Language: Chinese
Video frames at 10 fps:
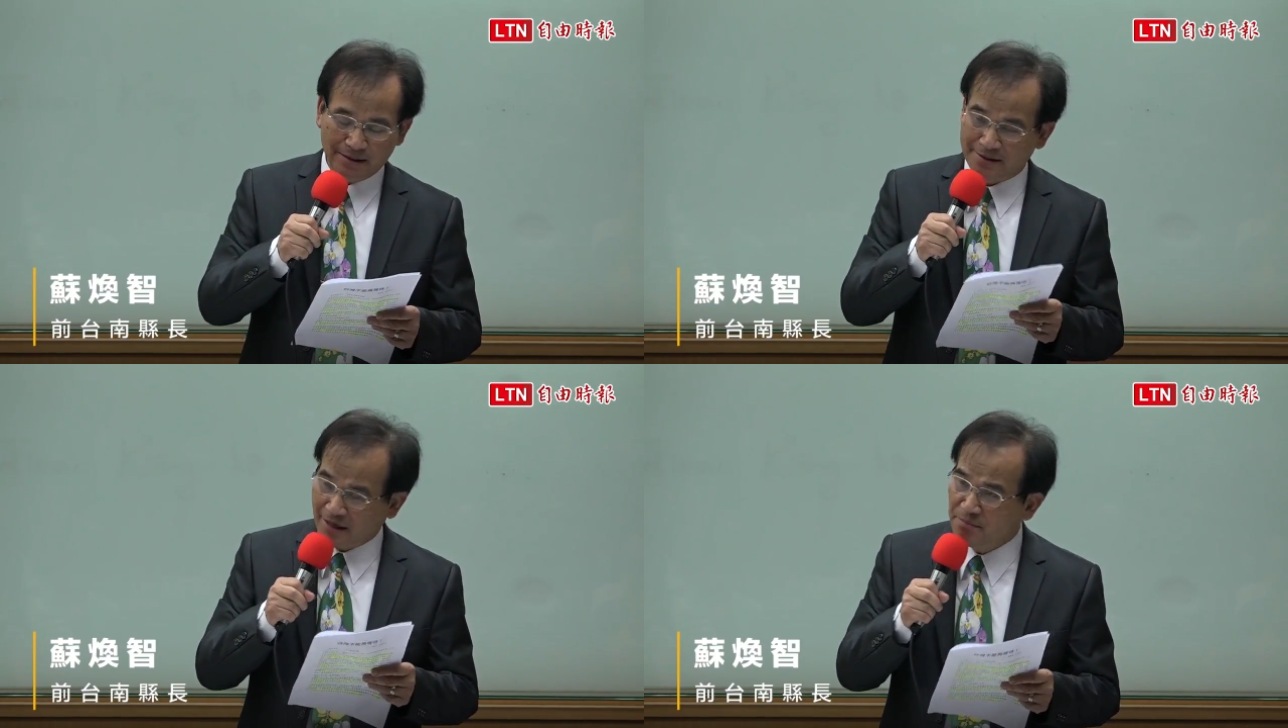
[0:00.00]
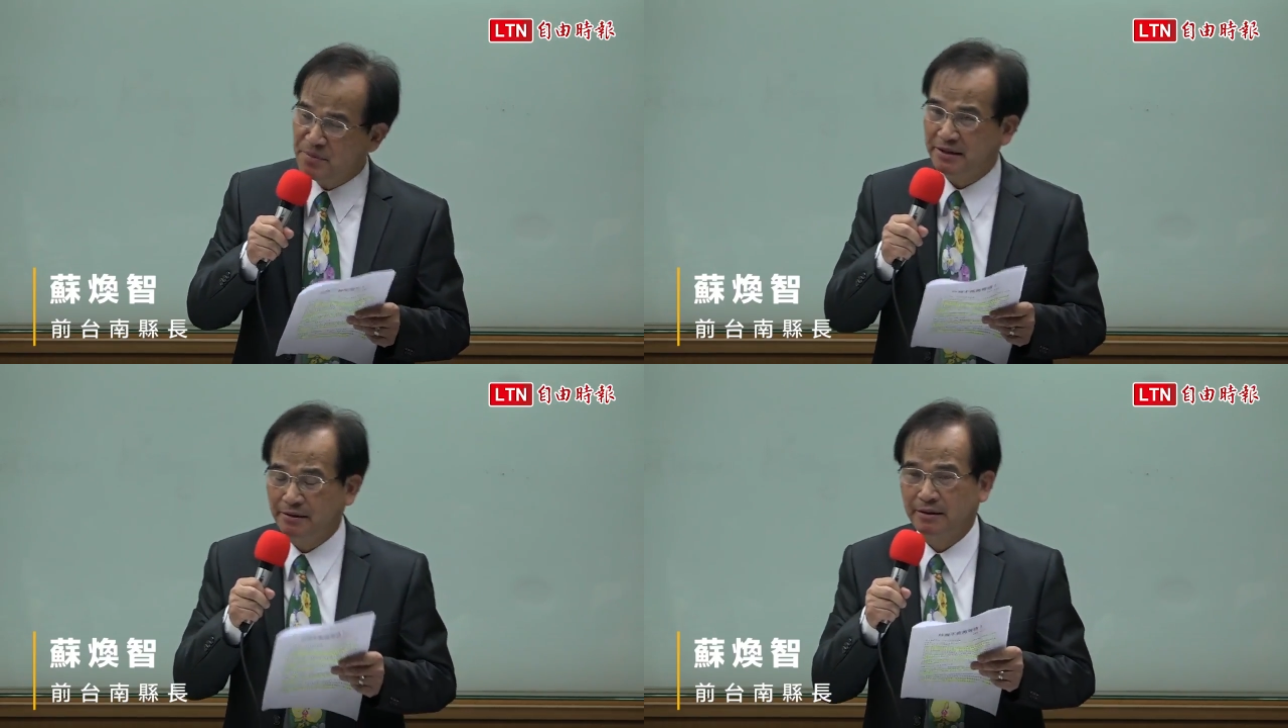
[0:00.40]
人
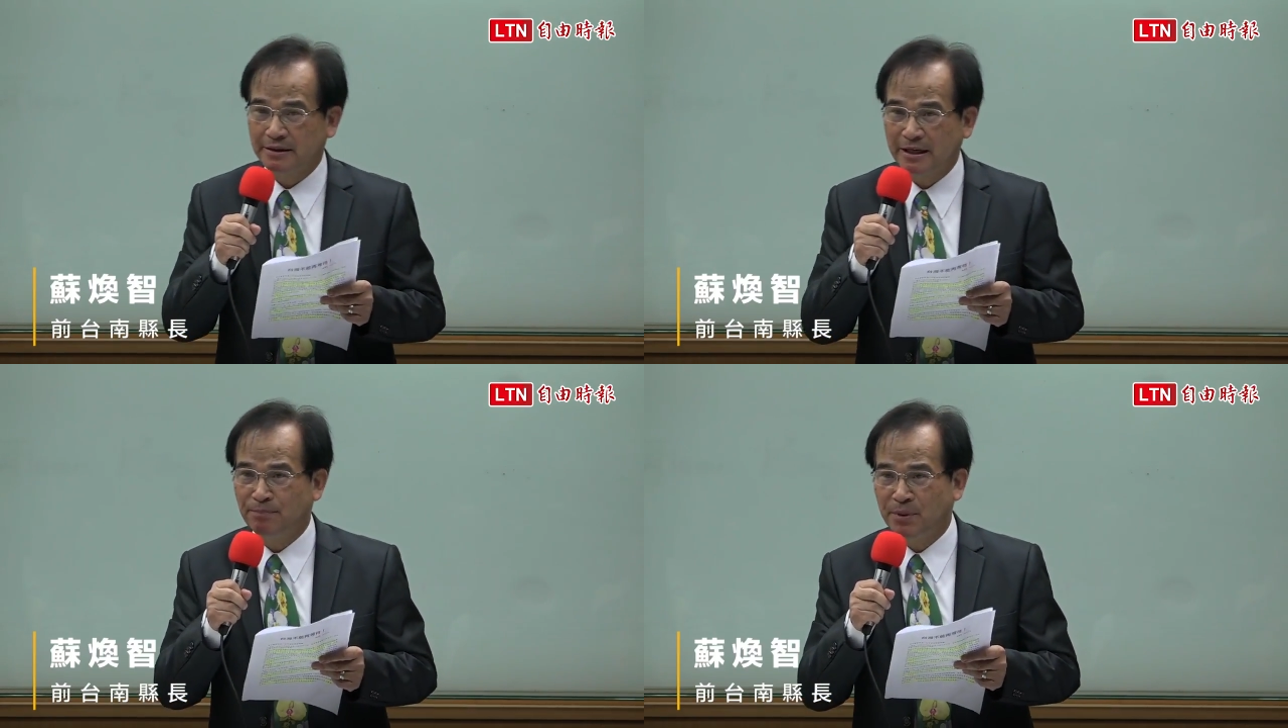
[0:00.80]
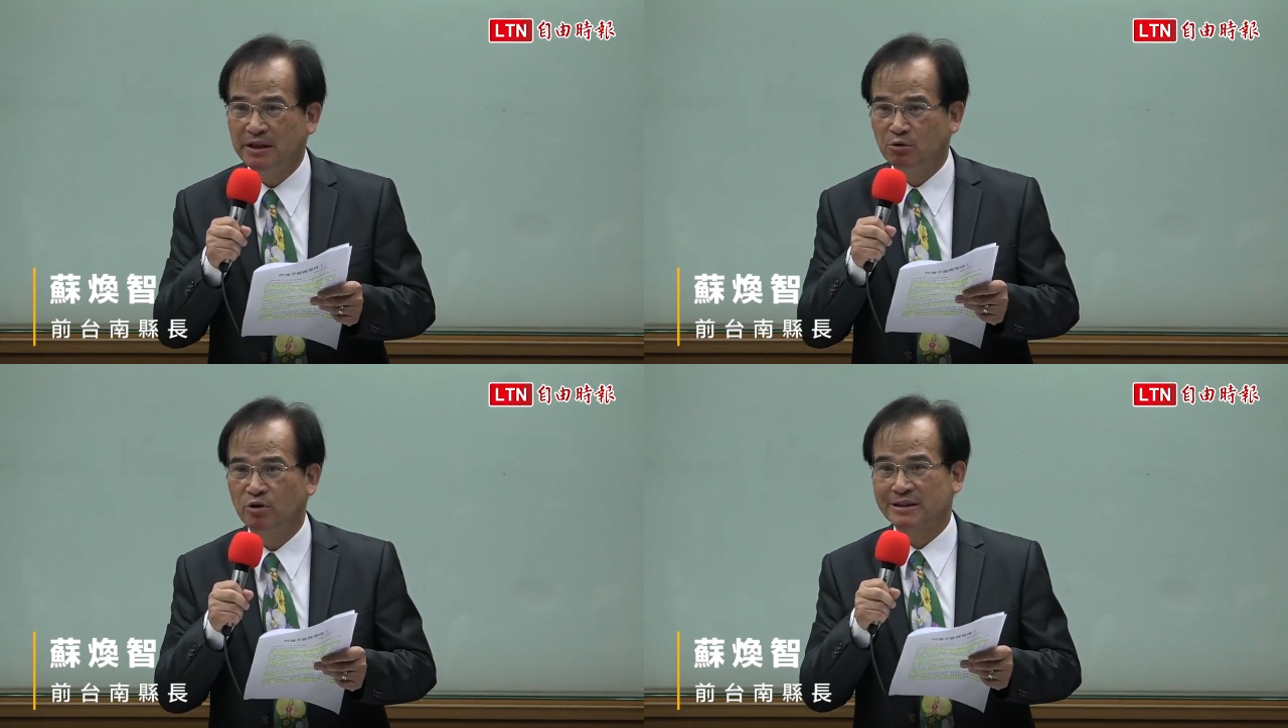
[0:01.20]
民也不
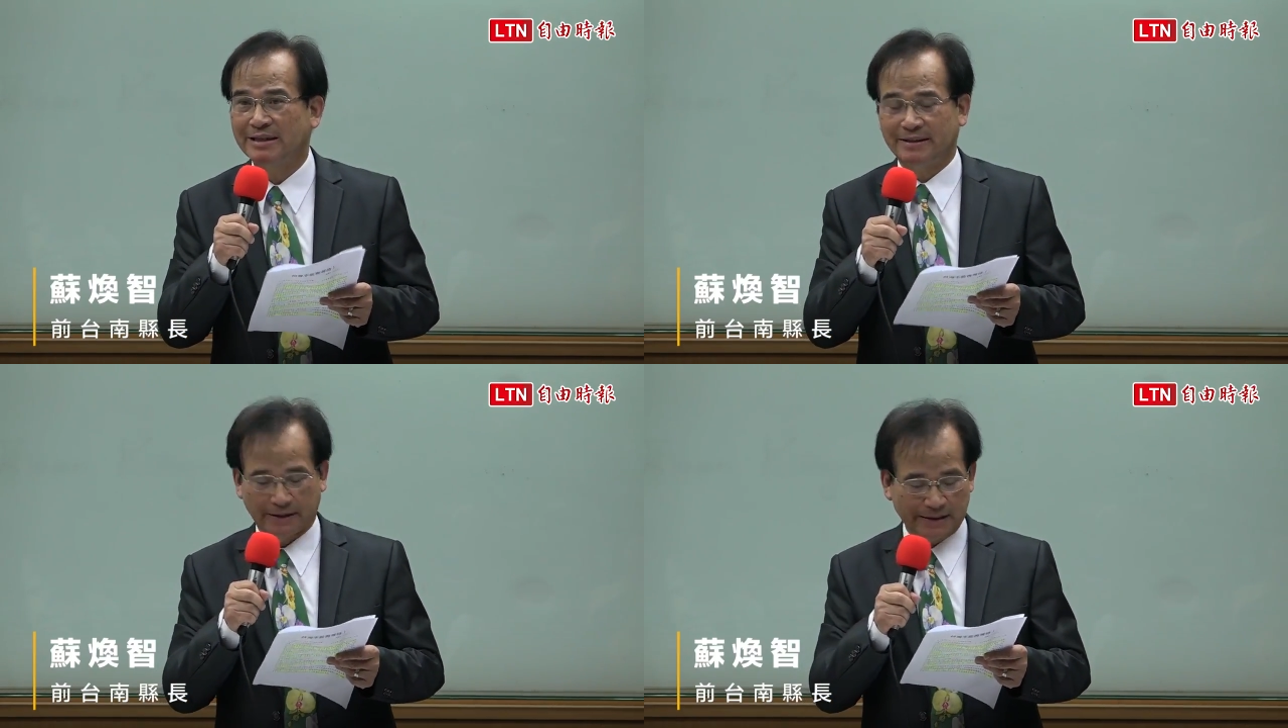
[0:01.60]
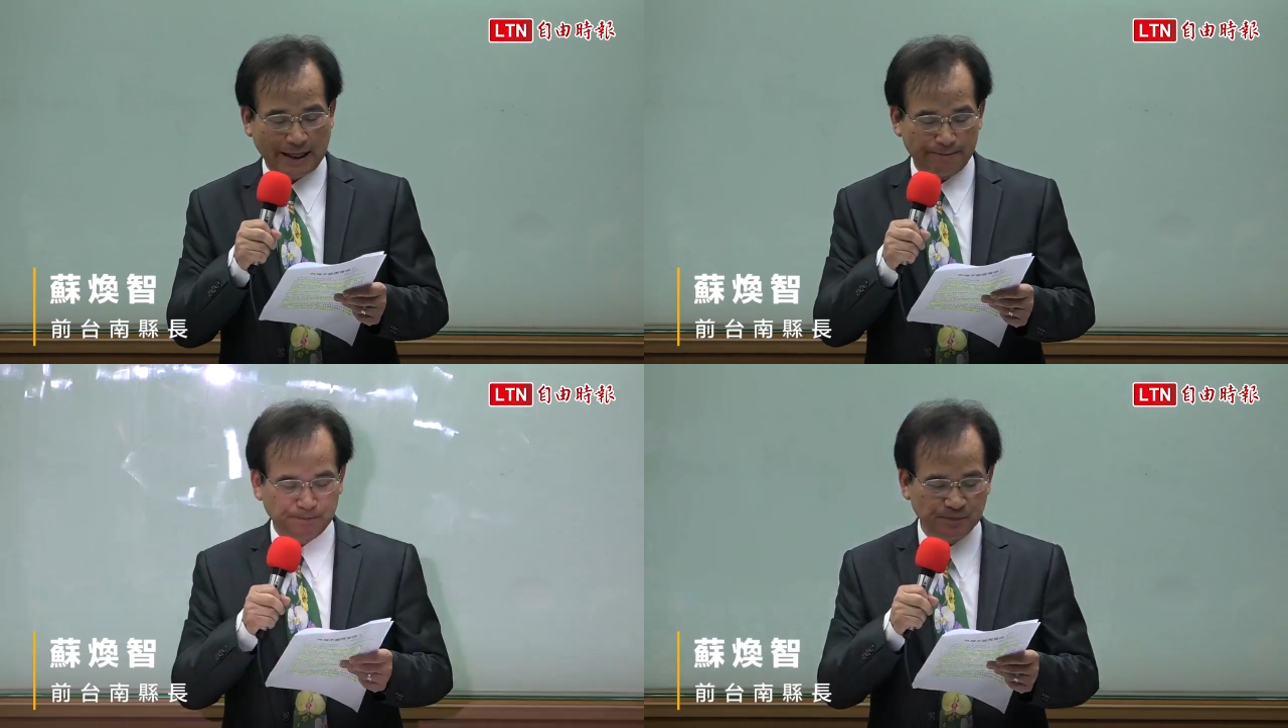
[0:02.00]
能够再等
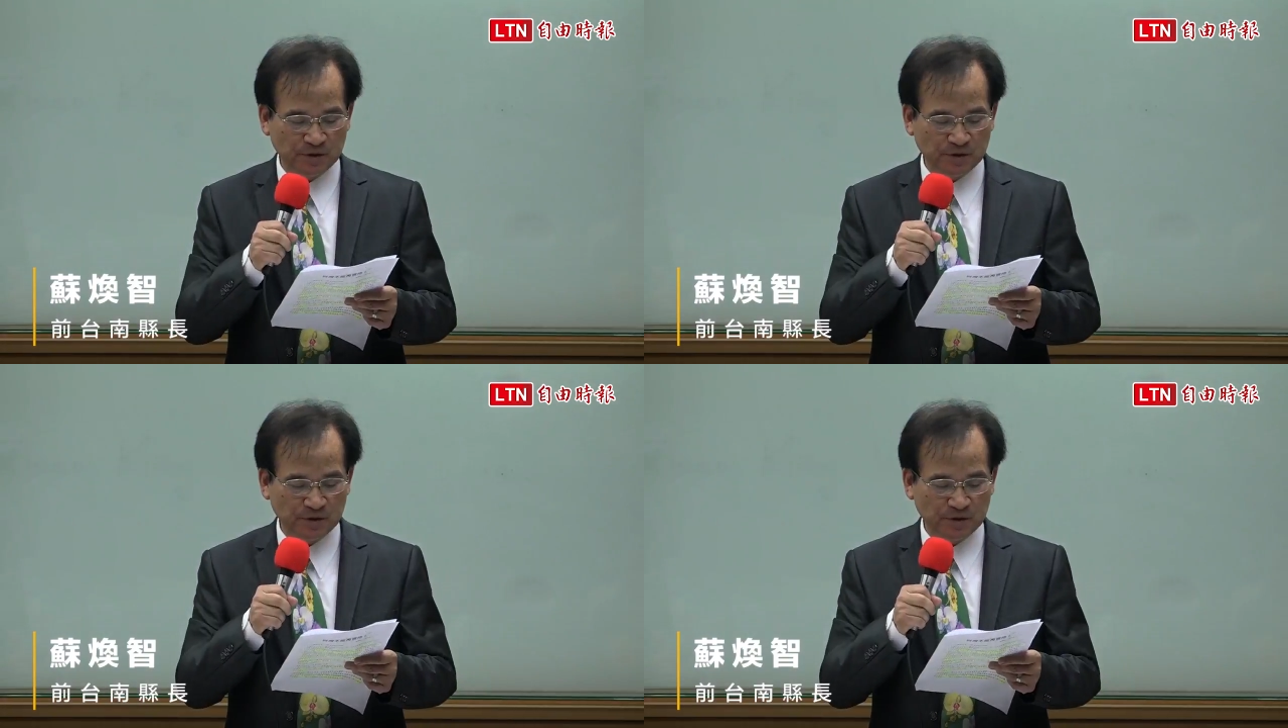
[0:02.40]
待，